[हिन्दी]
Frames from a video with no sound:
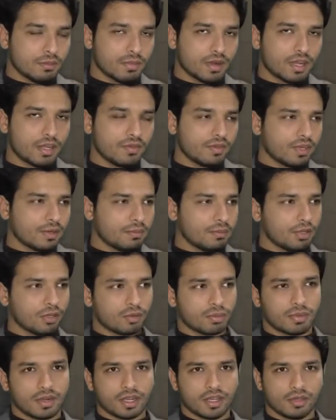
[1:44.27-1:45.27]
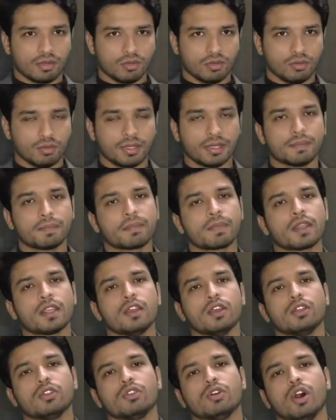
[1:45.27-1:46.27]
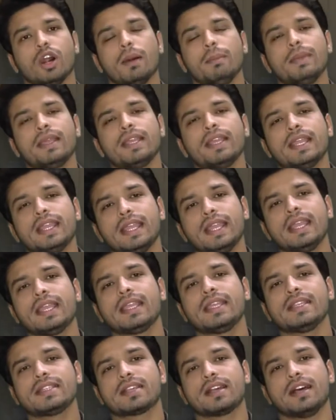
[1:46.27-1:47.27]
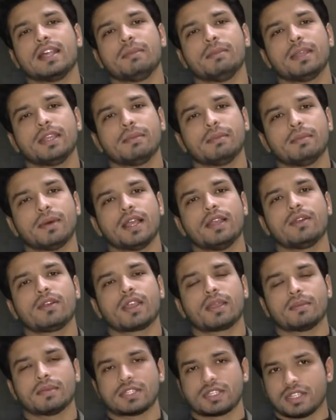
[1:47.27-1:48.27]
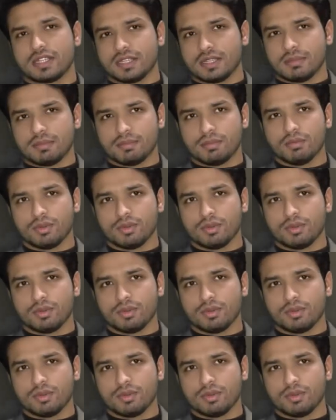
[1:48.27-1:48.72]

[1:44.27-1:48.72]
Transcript: पार्ट वन में और पार्ट टू में तो हमें एक ही साल में बायोकेमिस्ट्री